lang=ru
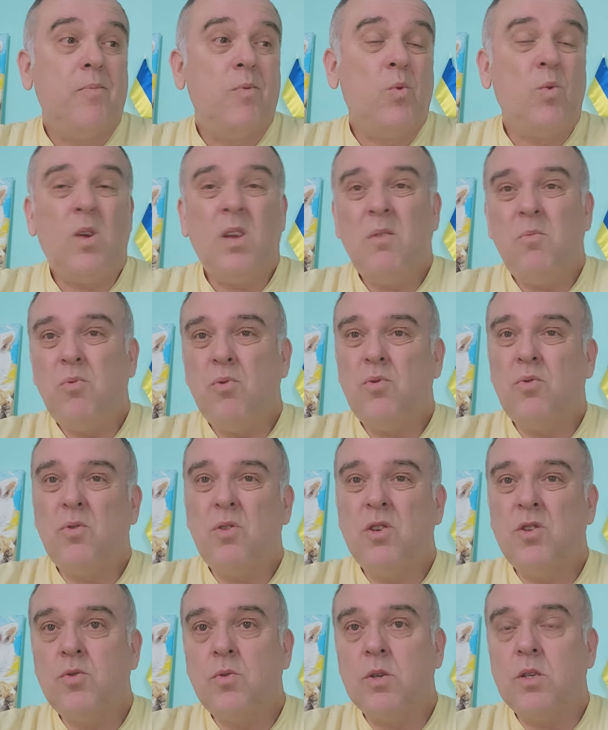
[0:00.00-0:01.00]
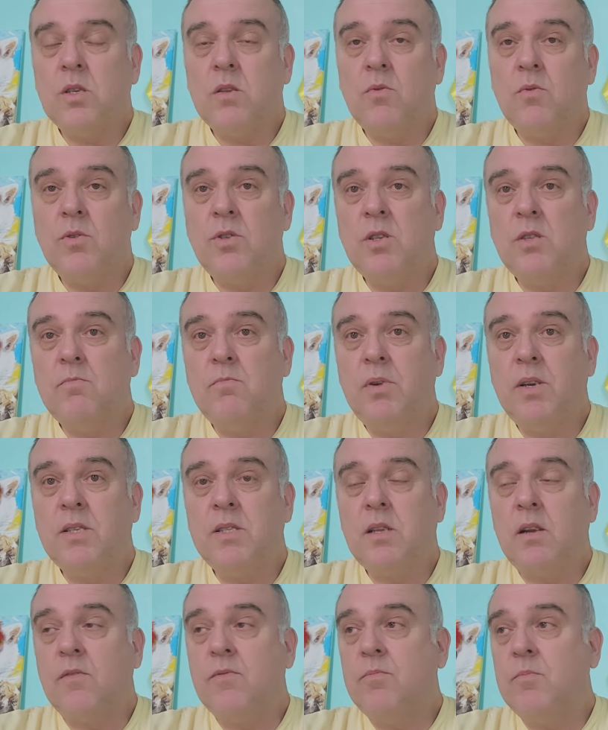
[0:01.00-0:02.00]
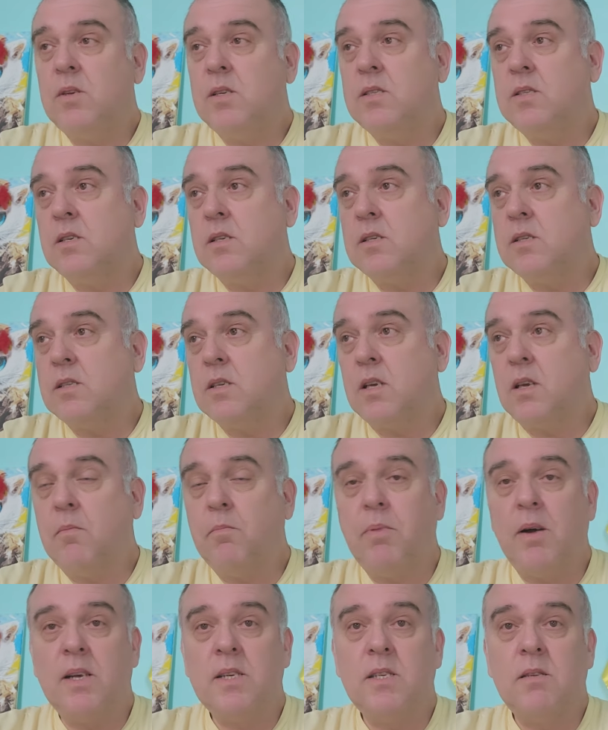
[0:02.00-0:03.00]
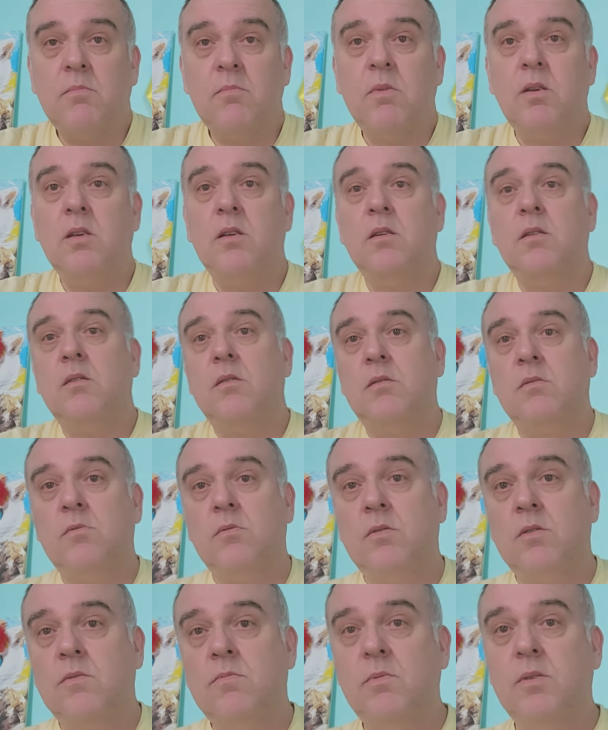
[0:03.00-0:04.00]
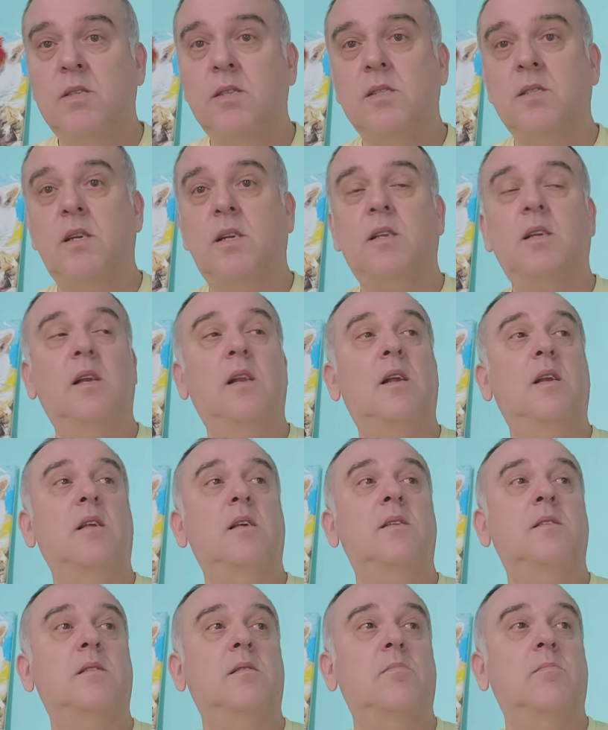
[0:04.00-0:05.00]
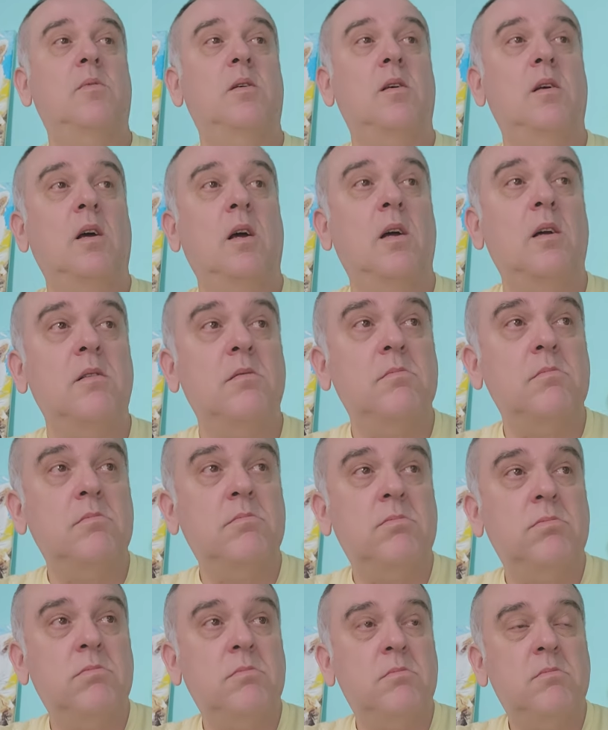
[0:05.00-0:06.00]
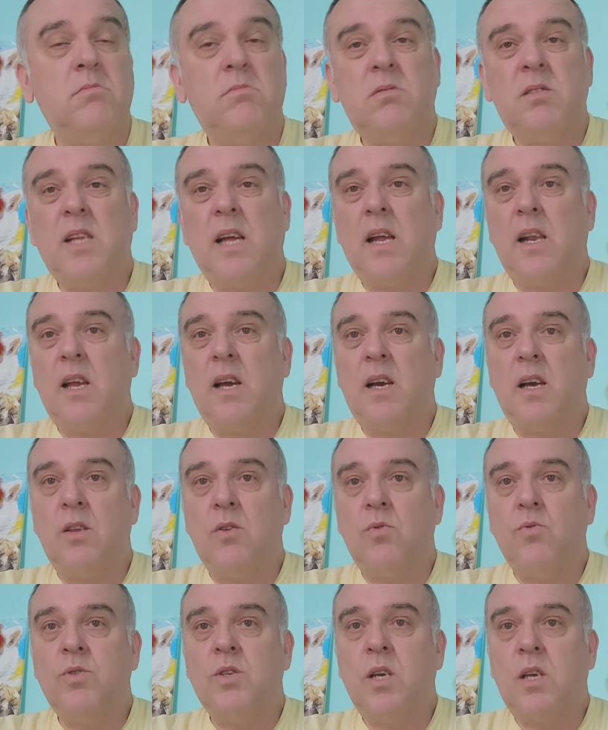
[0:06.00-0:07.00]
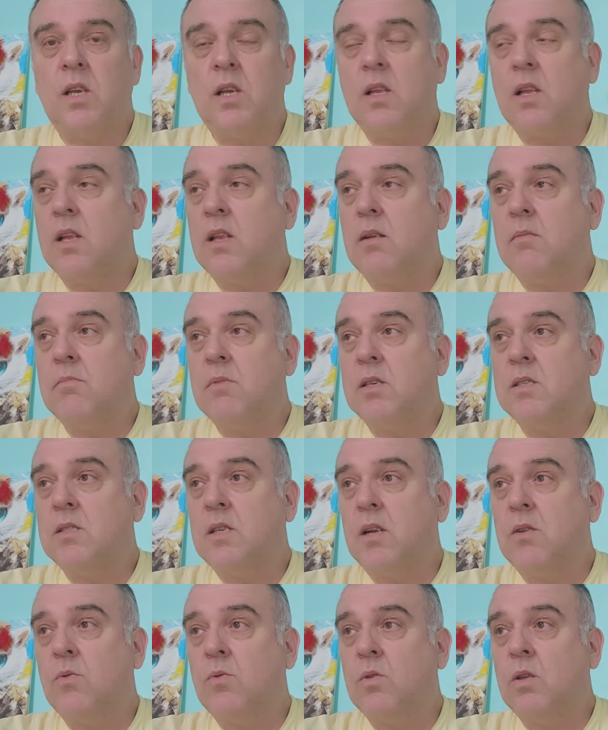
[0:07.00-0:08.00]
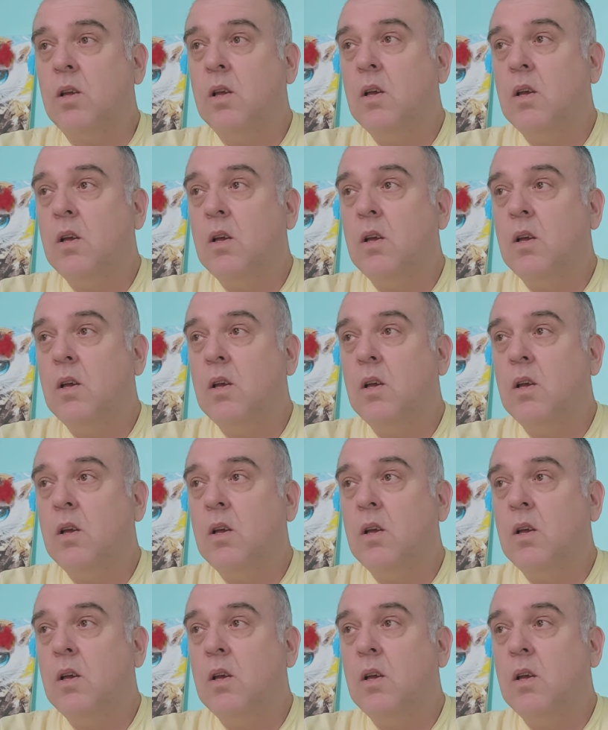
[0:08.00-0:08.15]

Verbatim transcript: но они будут уничтожены очень быстро вместе с экипажами, то есть вместе с артиллеристами. А, ну, старые «Катюши» где-то там достанут